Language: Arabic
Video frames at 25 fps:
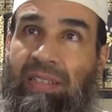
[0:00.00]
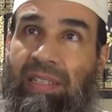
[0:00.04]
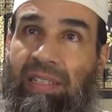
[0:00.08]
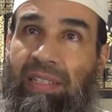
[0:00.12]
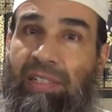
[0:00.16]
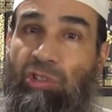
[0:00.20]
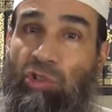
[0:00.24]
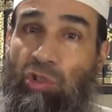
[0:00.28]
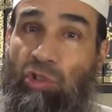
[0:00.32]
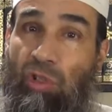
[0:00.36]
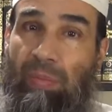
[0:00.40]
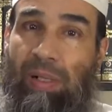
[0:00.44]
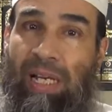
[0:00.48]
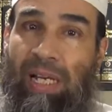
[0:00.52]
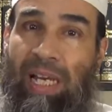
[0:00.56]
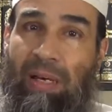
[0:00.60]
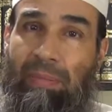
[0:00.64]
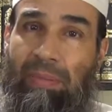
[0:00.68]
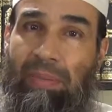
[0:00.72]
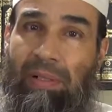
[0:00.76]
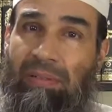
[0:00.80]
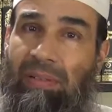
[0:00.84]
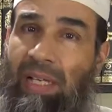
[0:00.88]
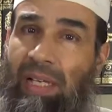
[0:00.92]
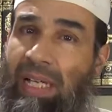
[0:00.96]
يعني شرب
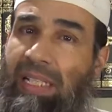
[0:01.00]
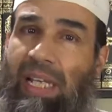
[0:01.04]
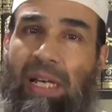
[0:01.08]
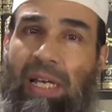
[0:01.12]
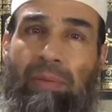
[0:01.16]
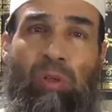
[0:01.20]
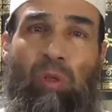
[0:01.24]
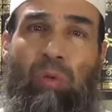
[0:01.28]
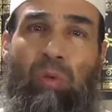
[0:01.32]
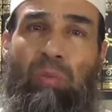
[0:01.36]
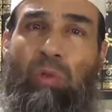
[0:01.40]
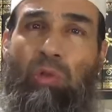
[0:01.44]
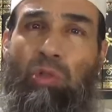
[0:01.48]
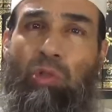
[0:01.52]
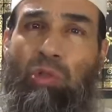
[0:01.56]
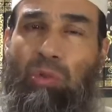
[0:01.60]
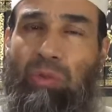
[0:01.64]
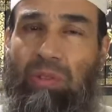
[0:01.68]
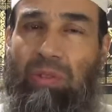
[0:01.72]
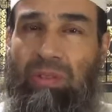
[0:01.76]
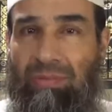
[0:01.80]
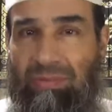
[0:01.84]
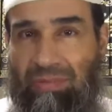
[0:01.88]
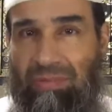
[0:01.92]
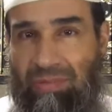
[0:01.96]
الخمر هذا أمر
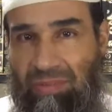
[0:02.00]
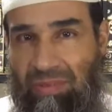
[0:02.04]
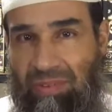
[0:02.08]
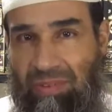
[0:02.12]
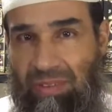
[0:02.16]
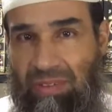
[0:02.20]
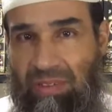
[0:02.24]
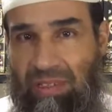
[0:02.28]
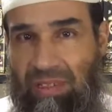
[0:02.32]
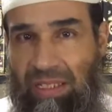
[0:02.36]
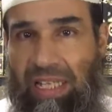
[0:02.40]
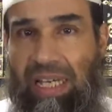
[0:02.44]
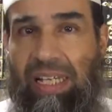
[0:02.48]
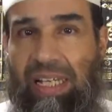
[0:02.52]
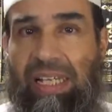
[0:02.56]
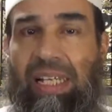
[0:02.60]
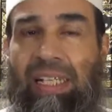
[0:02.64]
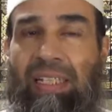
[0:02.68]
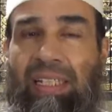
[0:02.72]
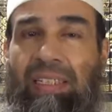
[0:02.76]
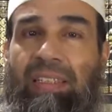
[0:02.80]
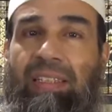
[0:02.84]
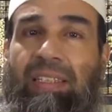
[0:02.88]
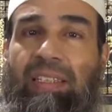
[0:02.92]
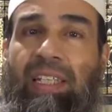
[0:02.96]
موجود كان
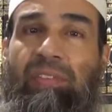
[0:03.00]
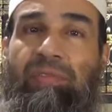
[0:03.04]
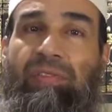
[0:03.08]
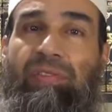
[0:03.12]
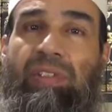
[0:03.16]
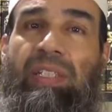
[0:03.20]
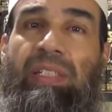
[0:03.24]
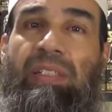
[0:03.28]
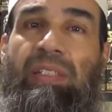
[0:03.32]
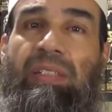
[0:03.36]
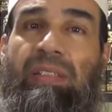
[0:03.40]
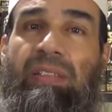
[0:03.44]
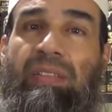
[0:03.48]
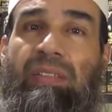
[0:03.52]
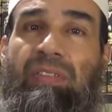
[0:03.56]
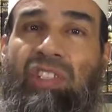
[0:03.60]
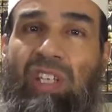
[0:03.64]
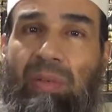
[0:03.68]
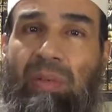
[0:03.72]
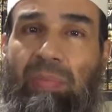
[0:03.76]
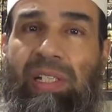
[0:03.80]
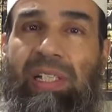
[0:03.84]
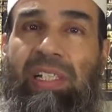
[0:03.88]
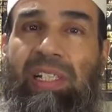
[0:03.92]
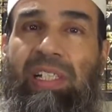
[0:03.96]
حتى في
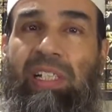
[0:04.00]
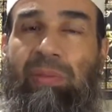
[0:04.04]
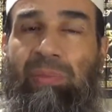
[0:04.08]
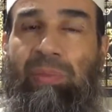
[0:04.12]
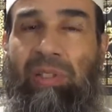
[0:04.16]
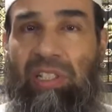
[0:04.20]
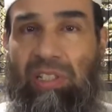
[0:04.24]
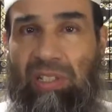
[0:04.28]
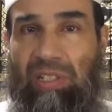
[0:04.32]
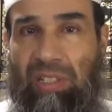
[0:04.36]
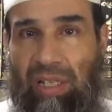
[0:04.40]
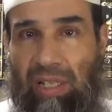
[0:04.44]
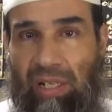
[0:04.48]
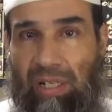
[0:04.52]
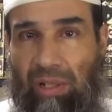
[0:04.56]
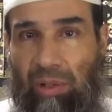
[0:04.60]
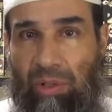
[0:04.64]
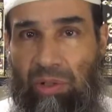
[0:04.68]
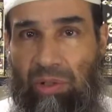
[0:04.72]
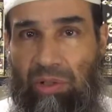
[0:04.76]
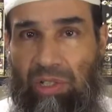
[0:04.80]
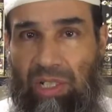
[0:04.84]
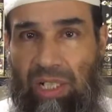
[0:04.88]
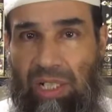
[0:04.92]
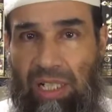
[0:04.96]
زمن النبي صلى الله
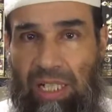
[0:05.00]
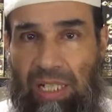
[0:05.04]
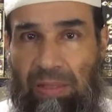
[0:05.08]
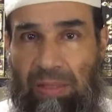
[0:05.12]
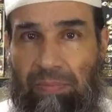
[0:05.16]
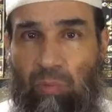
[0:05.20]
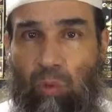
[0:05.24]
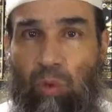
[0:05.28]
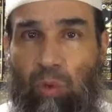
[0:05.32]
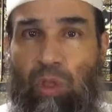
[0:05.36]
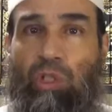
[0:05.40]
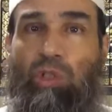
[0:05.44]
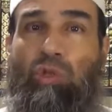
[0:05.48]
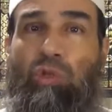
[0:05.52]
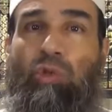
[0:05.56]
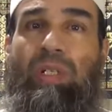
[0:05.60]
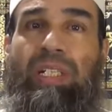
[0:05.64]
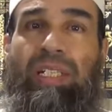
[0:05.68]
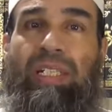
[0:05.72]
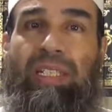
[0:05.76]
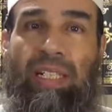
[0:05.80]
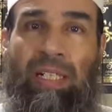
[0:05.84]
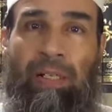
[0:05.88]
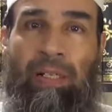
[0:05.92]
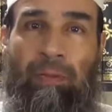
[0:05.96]
عليه وسلم
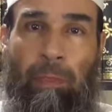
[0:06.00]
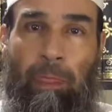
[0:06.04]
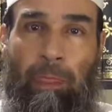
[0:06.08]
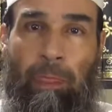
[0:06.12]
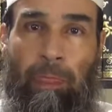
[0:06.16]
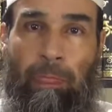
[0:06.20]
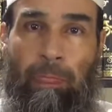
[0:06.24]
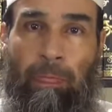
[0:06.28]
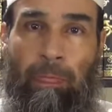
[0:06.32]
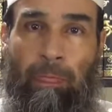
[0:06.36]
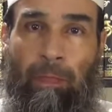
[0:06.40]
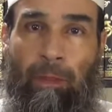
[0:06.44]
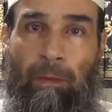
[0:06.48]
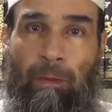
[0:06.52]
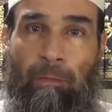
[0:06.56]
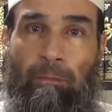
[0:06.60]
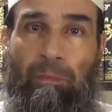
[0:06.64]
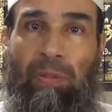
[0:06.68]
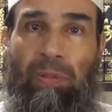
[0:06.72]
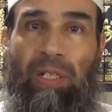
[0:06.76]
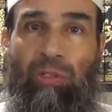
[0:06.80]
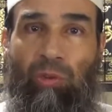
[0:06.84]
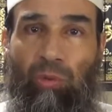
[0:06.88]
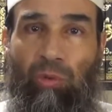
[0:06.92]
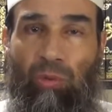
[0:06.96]
وجلد
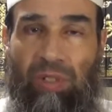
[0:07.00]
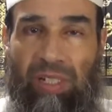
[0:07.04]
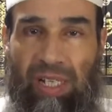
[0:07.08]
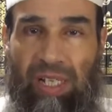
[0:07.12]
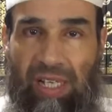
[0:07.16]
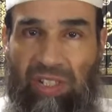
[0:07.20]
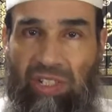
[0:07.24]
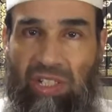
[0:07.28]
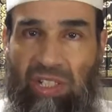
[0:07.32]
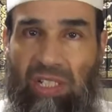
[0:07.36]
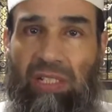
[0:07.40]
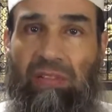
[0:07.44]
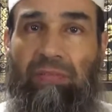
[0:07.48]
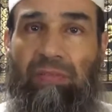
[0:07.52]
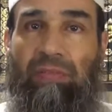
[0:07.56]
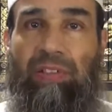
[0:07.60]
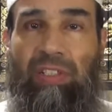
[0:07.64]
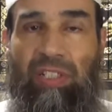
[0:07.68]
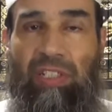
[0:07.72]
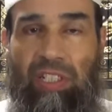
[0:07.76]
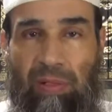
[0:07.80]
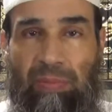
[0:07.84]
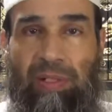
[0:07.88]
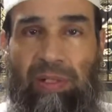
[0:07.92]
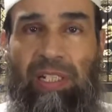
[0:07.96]
بعض الناس
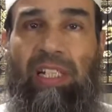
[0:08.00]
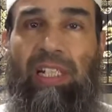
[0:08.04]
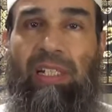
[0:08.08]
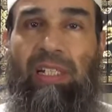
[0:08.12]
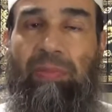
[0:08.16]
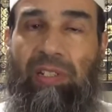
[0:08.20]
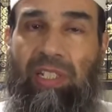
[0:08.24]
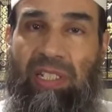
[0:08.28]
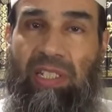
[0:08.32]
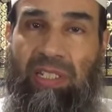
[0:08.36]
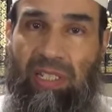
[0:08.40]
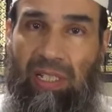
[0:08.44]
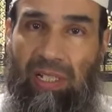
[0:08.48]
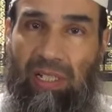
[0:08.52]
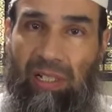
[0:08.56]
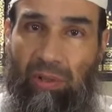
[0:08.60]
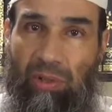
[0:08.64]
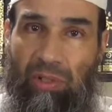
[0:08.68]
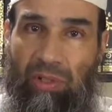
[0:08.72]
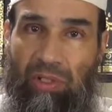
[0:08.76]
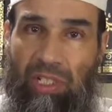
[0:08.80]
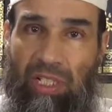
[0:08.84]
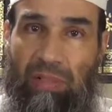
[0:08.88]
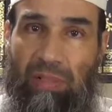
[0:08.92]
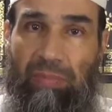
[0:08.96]
في زمن النبي صلى الله
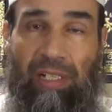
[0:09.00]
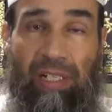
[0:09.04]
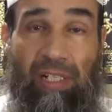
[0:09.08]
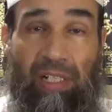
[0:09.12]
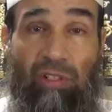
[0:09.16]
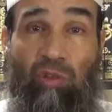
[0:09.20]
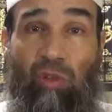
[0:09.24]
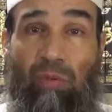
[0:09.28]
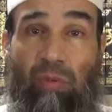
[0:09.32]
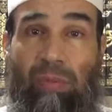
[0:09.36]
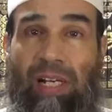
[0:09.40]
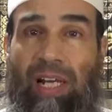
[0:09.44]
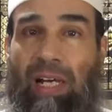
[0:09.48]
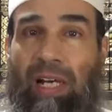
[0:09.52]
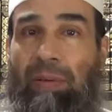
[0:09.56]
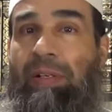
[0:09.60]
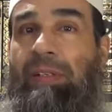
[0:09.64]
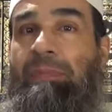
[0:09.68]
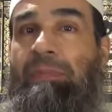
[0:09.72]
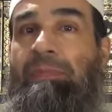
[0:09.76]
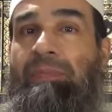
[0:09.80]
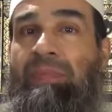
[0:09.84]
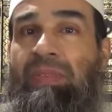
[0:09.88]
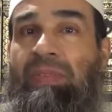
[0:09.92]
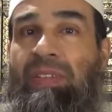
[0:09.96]
عليه وسلم على شرب
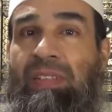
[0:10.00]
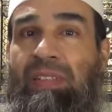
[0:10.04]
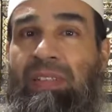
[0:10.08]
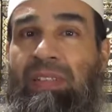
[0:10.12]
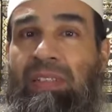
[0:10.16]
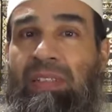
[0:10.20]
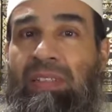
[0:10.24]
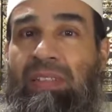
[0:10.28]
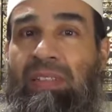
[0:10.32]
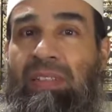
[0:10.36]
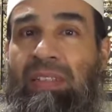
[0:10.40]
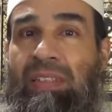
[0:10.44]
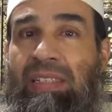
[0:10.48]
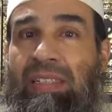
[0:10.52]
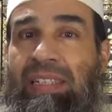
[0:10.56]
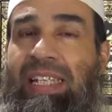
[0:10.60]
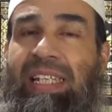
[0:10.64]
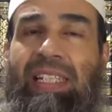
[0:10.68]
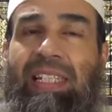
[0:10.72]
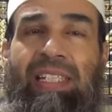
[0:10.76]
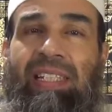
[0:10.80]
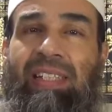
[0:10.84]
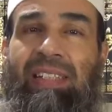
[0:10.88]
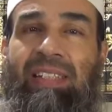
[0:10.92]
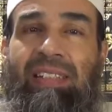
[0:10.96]
الخمر
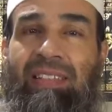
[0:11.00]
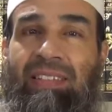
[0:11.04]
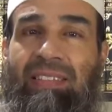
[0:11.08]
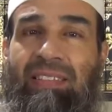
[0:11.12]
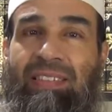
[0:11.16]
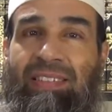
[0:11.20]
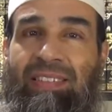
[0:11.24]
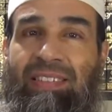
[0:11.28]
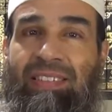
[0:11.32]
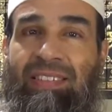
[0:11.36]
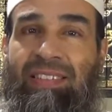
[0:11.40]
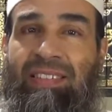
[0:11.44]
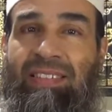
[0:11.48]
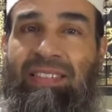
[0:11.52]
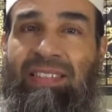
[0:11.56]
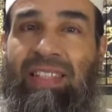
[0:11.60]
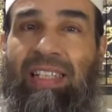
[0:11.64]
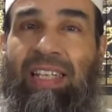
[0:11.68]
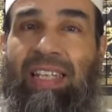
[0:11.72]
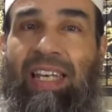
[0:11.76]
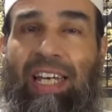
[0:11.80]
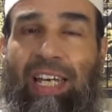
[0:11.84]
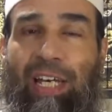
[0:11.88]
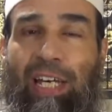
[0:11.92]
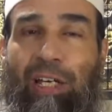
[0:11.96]
لكن
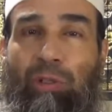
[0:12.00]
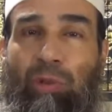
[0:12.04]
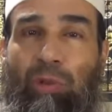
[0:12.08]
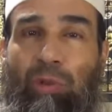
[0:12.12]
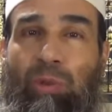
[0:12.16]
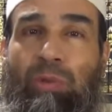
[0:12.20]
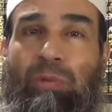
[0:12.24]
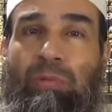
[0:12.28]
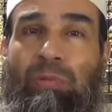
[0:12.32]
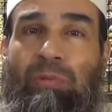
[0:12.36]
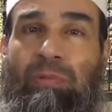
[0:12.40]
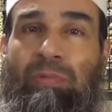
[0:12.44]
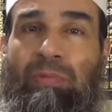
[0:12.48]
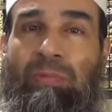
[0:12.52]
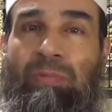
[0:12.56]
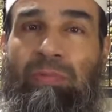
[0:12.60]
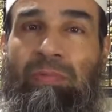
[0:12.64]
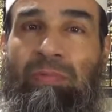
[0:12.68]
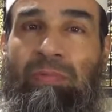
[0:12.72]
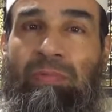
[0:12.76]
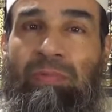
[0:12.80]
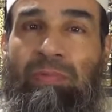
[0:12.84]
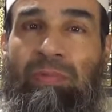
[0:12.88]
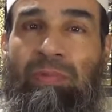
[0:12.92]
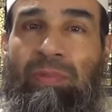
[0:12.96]
كانوا
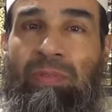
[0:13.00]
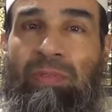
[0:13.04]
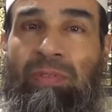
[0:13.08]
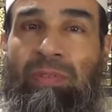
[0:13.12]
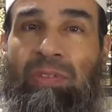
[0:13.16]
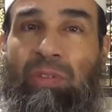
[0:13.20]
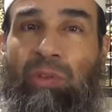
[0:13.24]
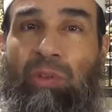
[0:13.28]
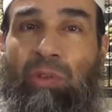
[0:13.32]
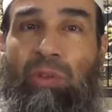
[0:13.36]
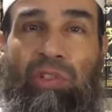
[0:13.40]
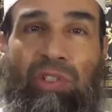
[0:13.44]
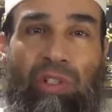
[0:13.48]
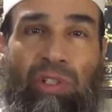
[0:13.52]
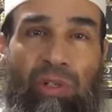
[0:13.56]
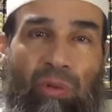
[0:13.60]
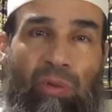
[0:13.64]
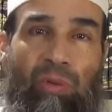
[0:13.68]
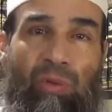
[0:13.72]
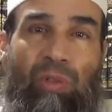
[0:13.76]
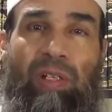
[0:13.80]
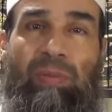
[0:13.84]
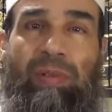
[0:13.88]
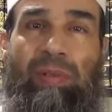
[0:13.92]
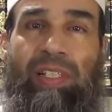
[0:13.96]

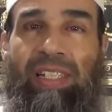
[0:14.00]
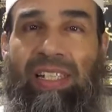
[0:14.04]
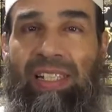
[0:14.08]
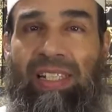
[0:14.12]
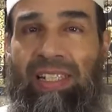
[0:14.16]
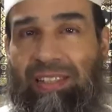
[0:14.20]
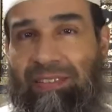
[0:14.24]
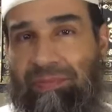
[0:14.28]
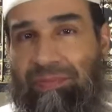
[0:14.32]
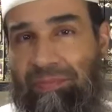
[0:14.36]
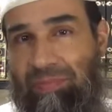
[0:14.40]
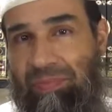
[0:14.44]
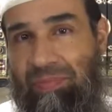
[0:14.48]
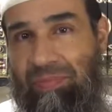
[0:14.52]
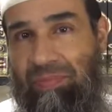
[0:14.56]
يسرون بذلك